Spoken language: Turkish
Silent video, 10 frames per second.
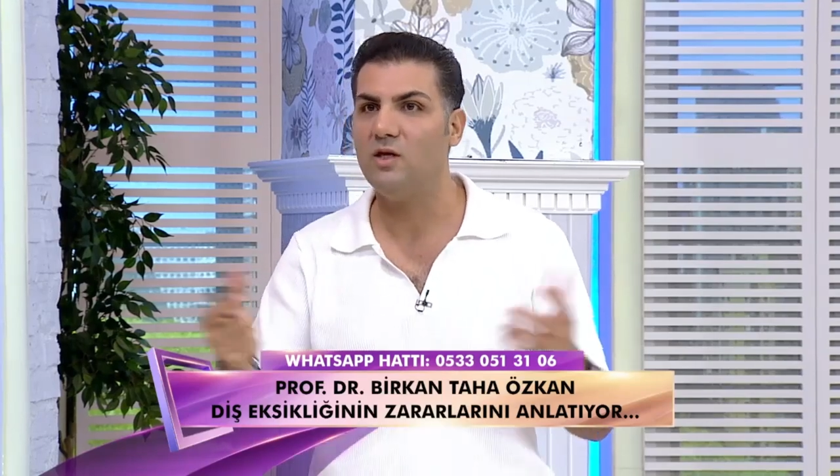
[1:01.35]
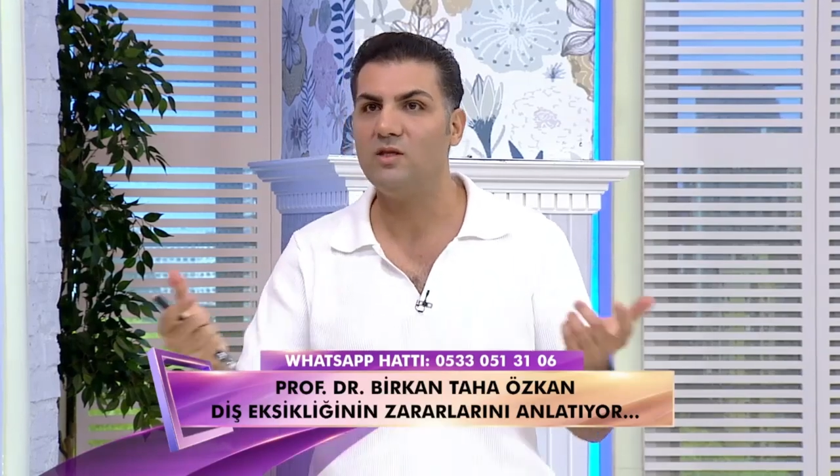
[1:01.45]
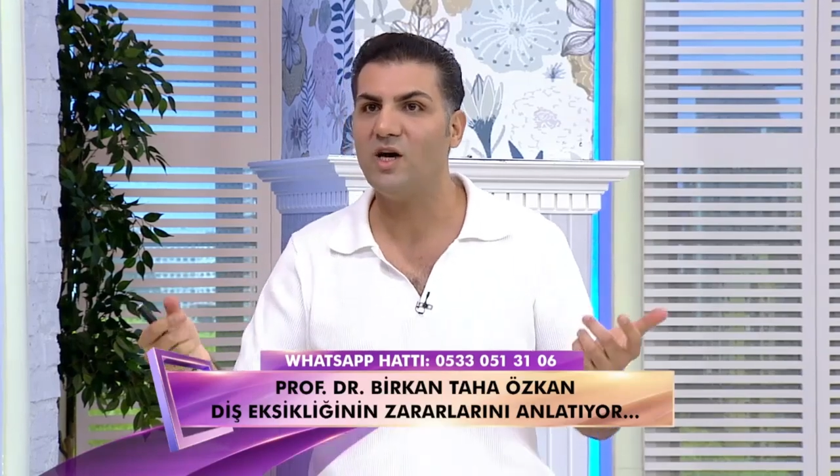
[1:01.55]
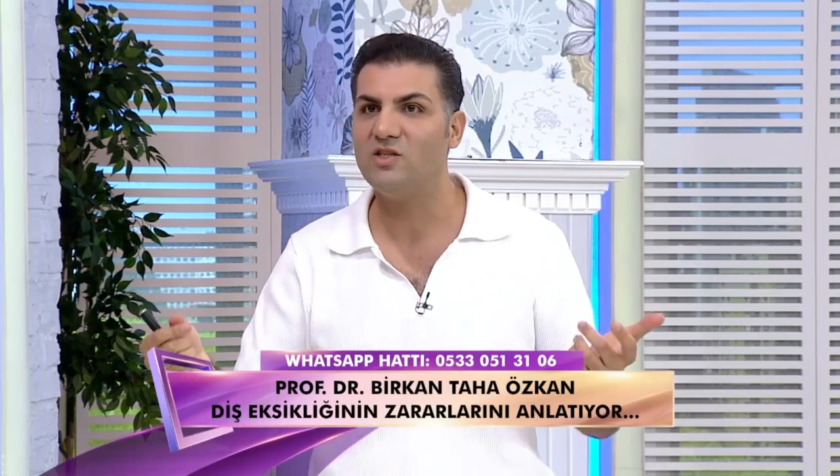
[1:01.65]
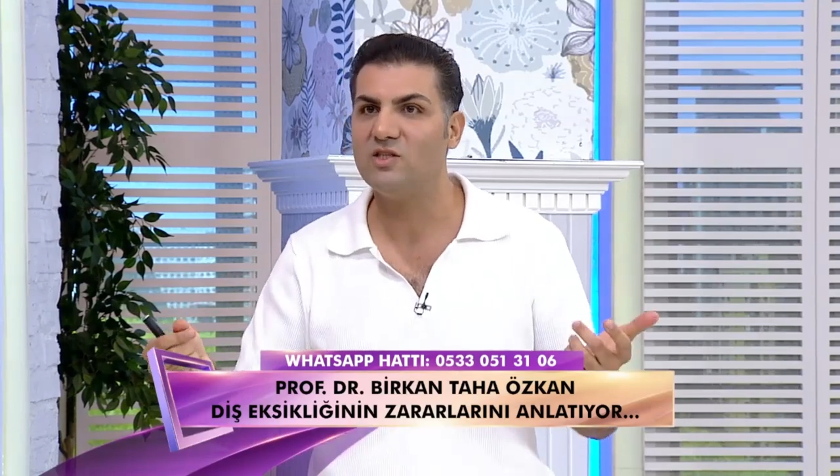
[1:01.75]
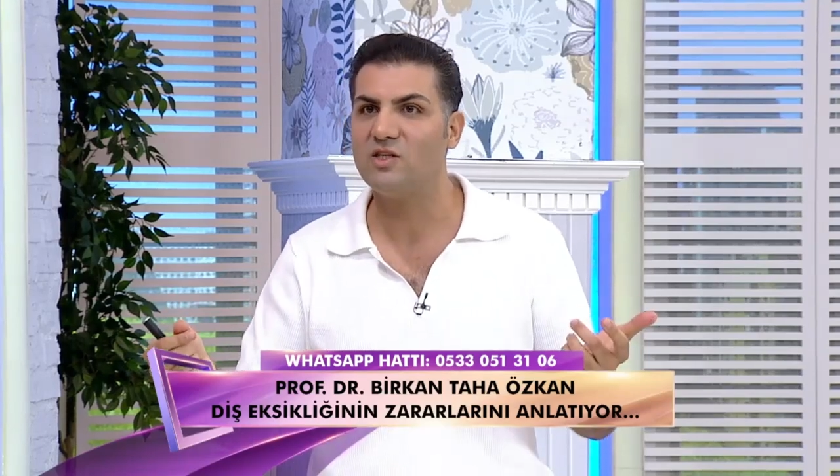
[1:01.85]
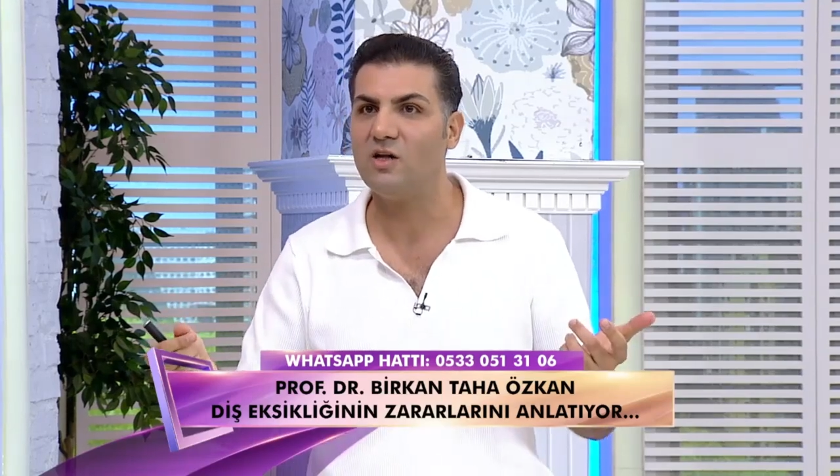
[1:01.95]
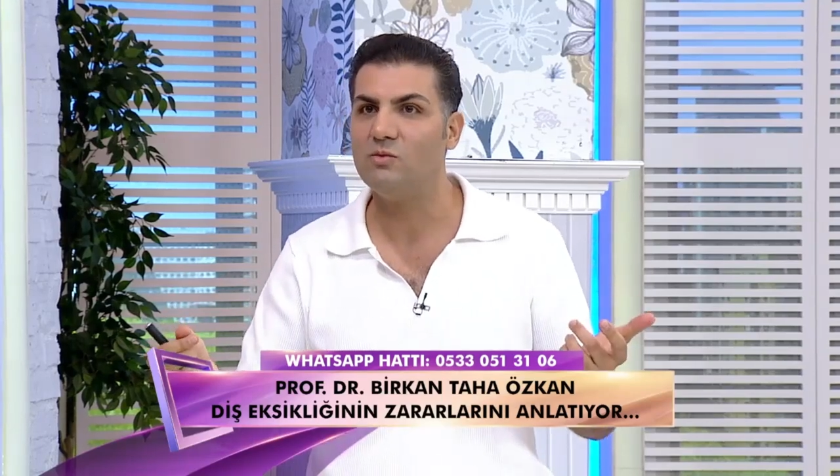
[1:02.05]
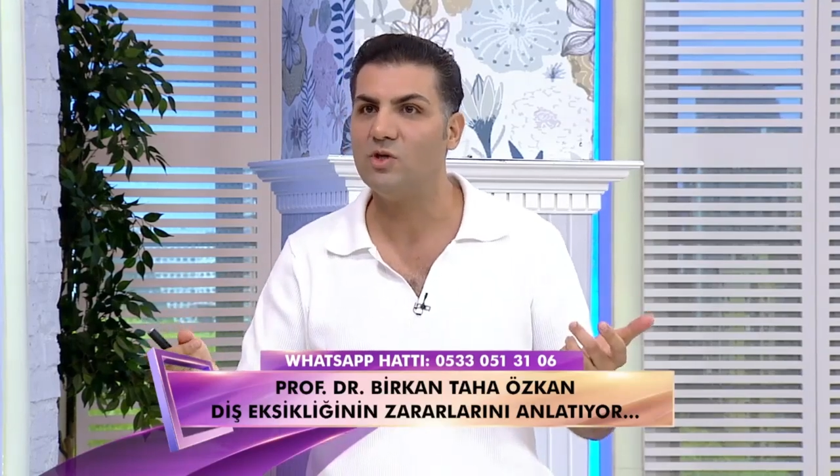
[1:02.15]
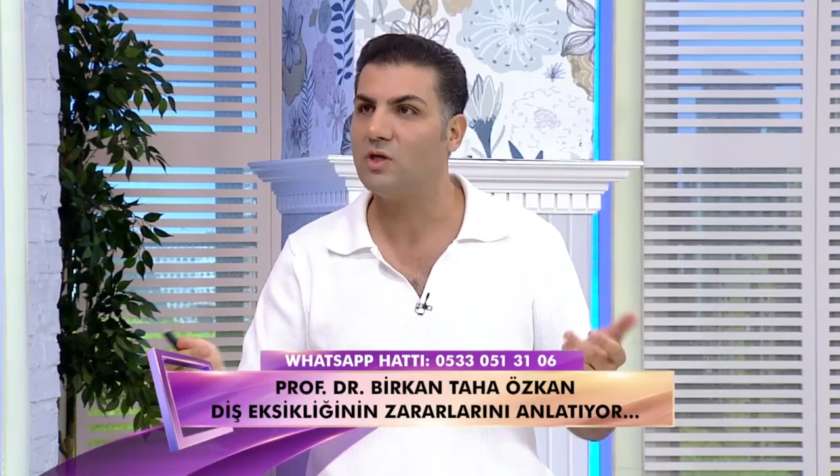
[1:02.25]
ihtiyacınız
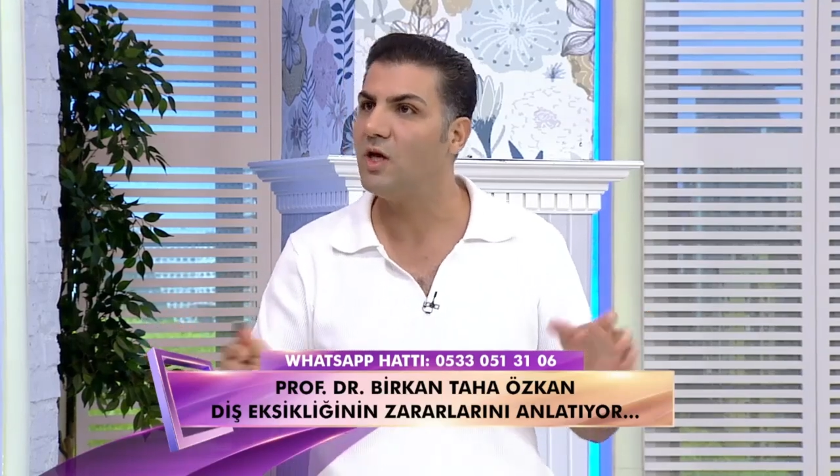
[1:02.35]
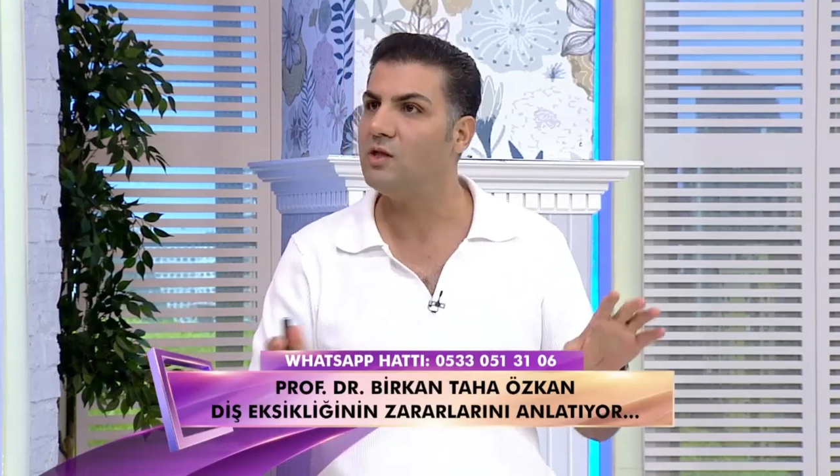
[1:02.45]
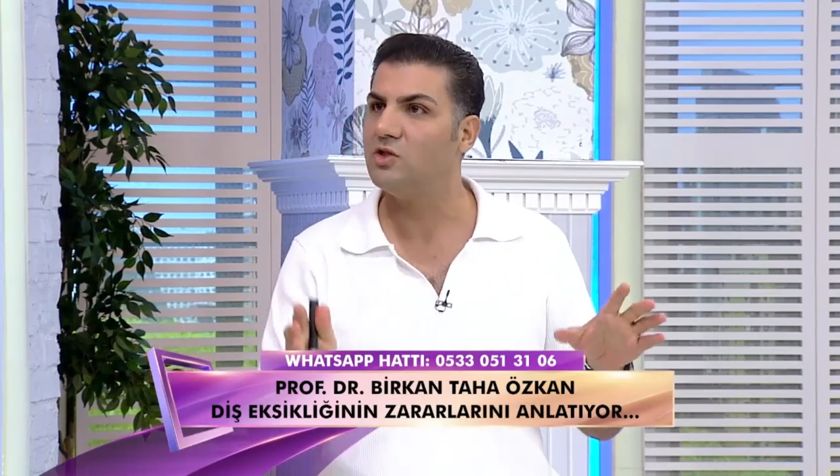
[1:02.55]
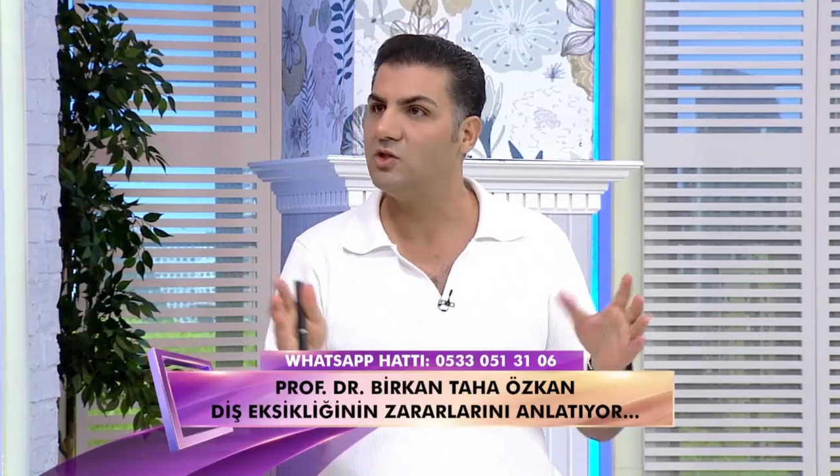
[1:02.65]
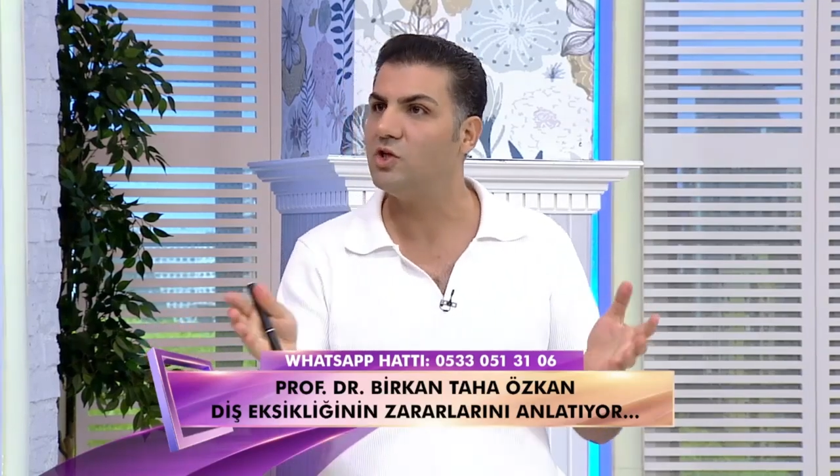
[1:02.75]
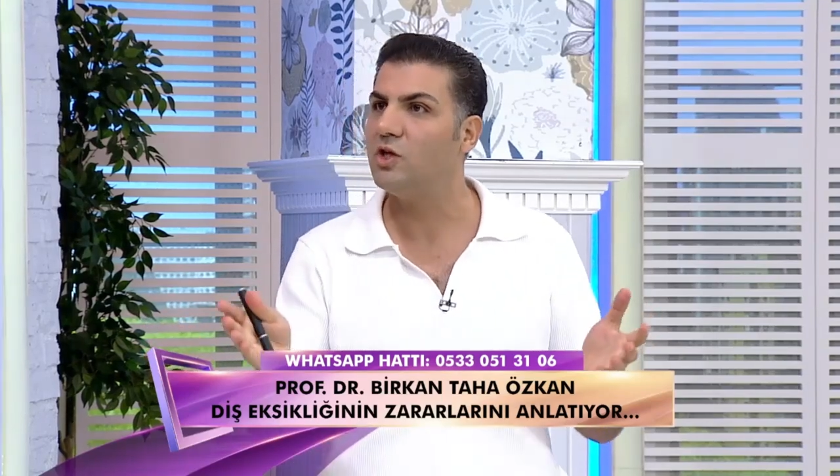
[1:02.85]
kalmayacak. Yalnızca diş